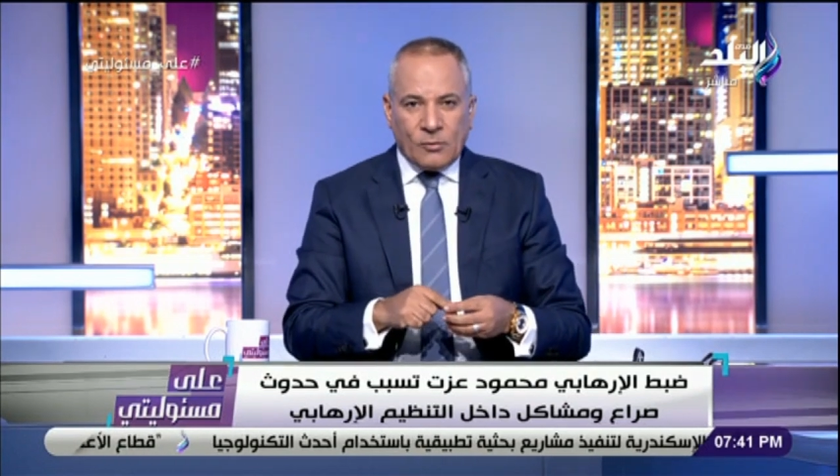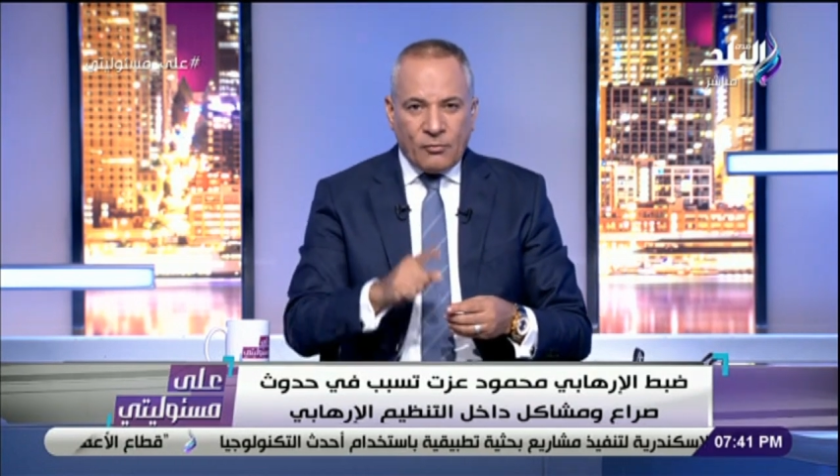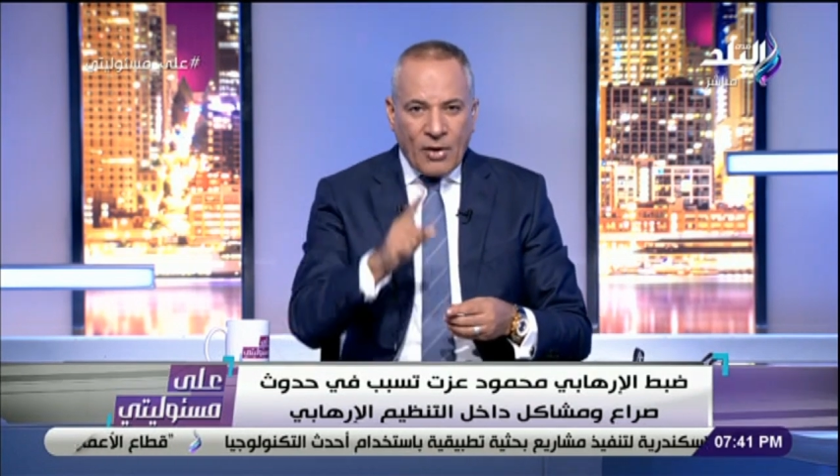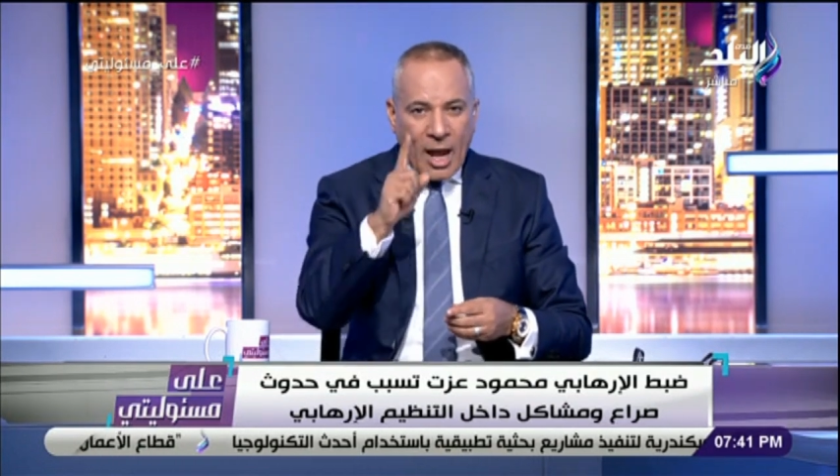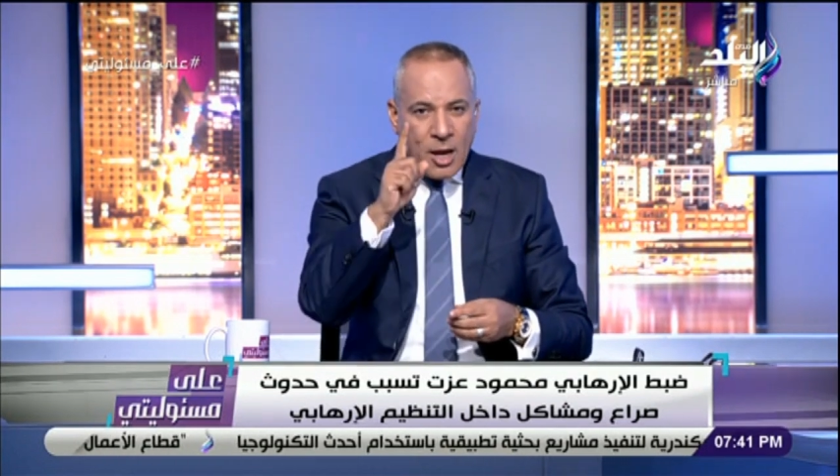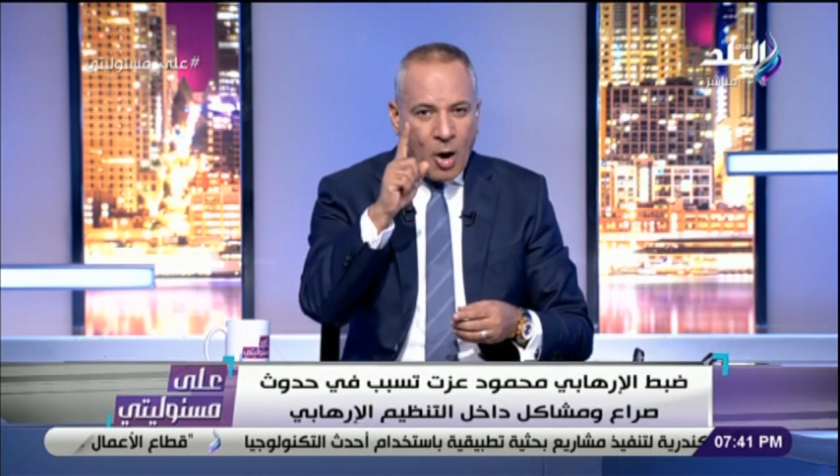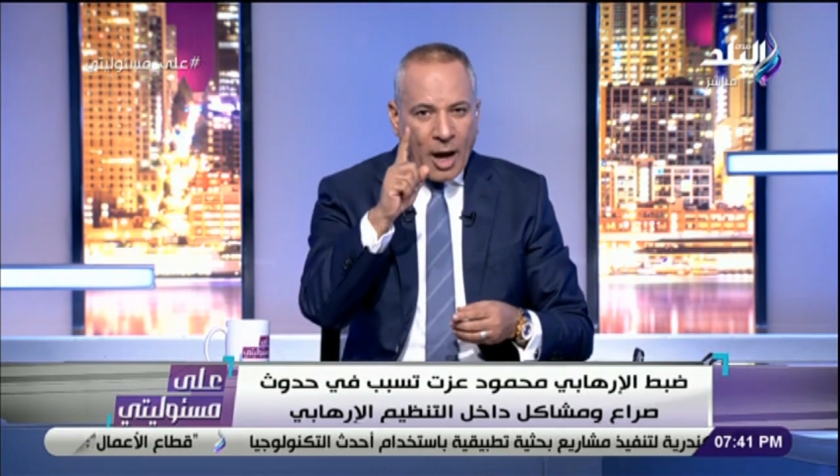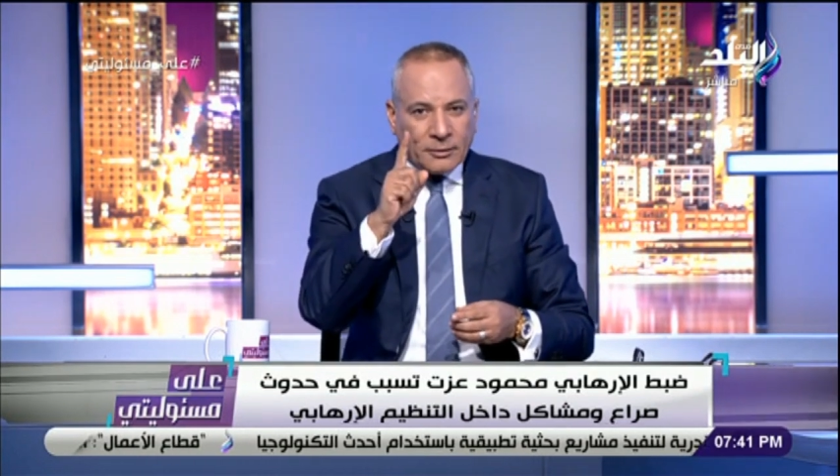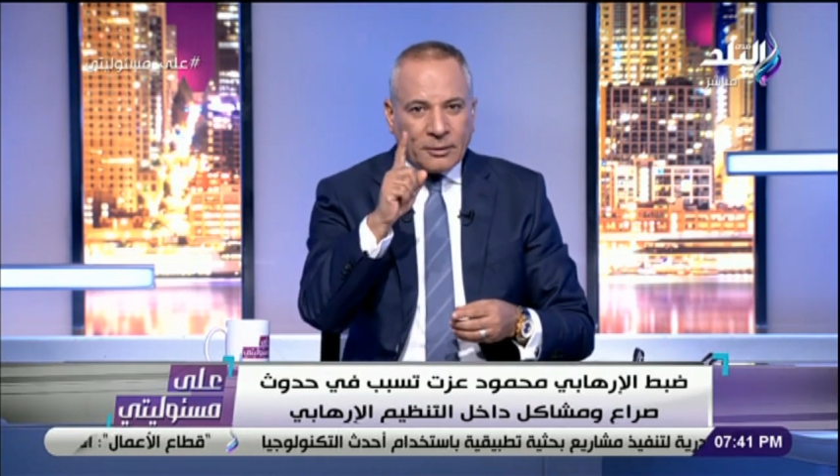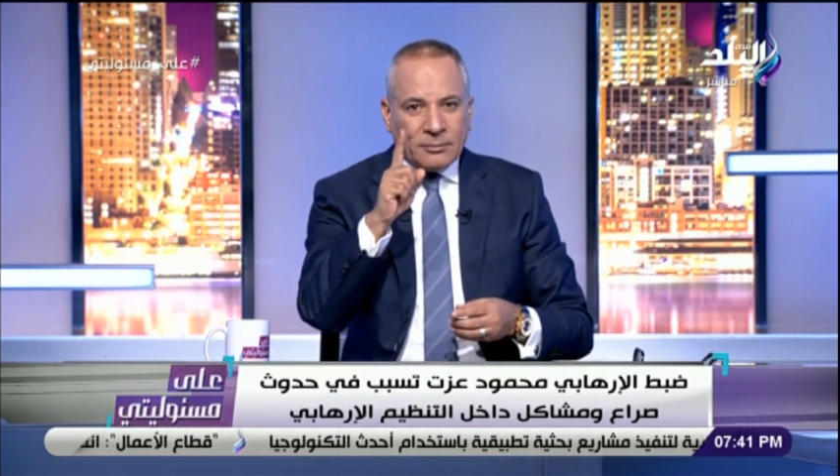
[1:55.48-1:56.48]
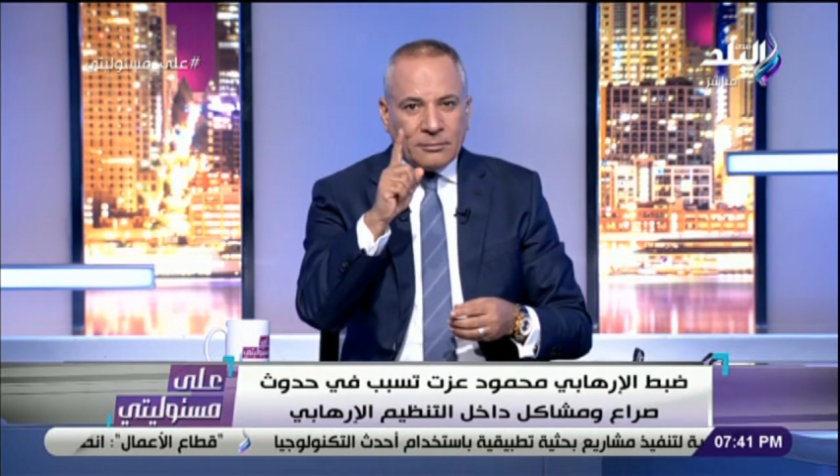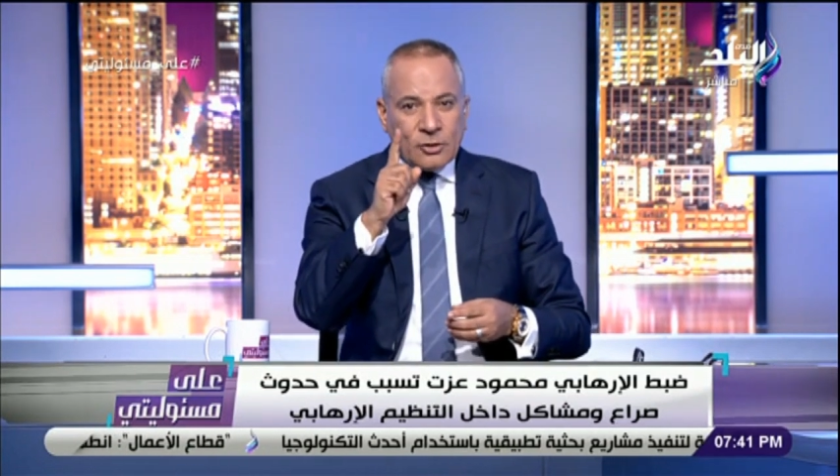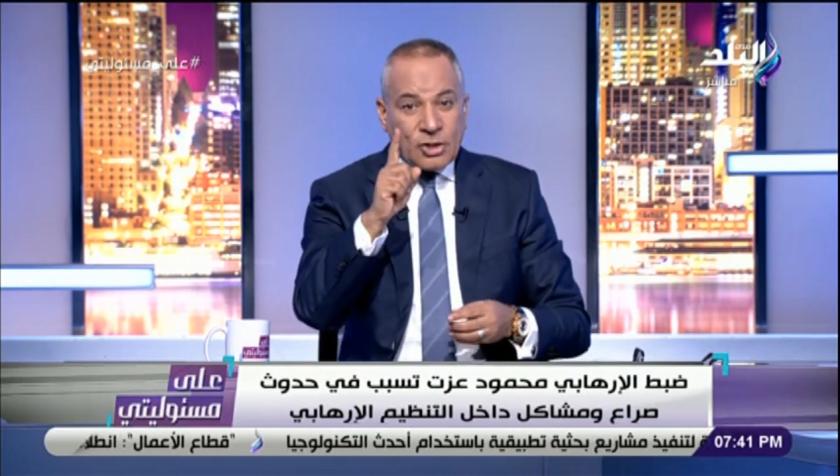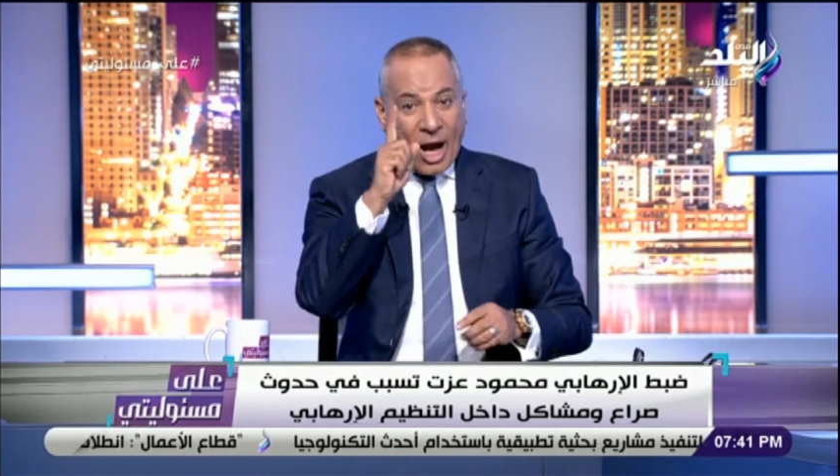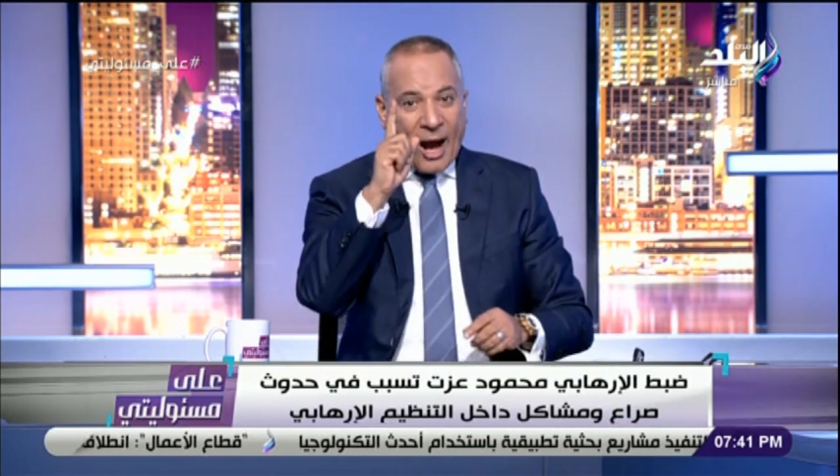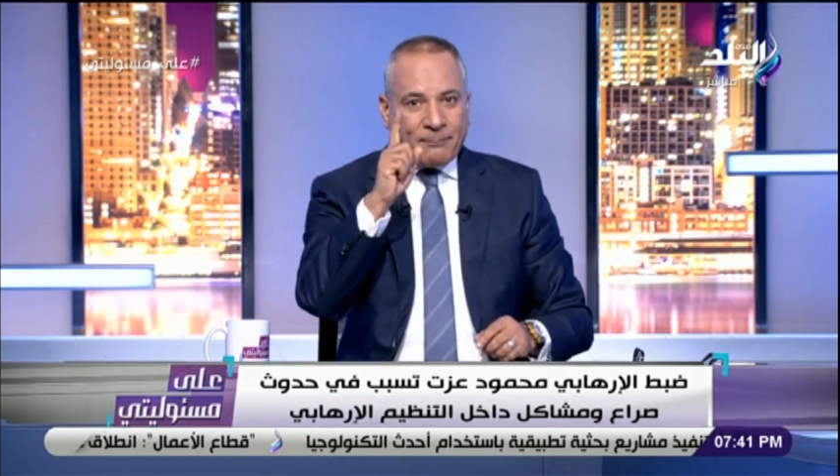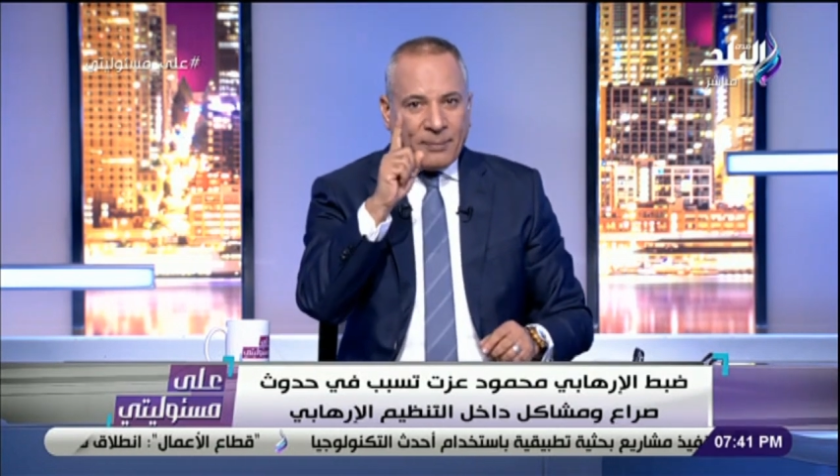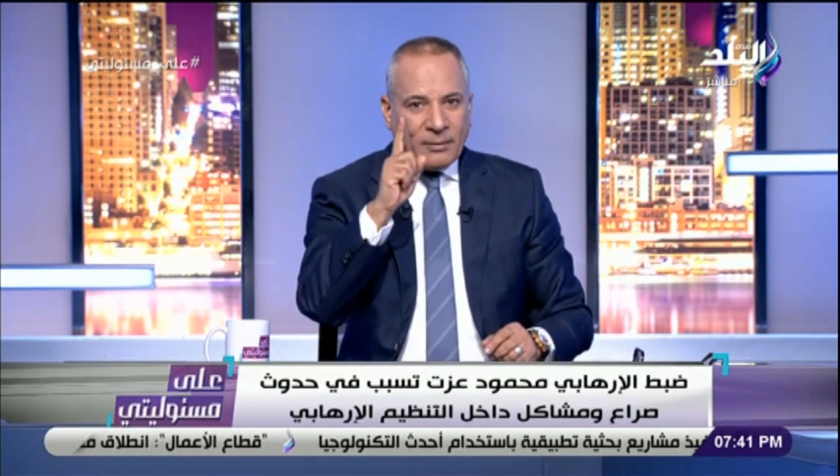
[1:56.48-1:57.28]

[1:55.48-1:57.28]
في اي وقت الشعب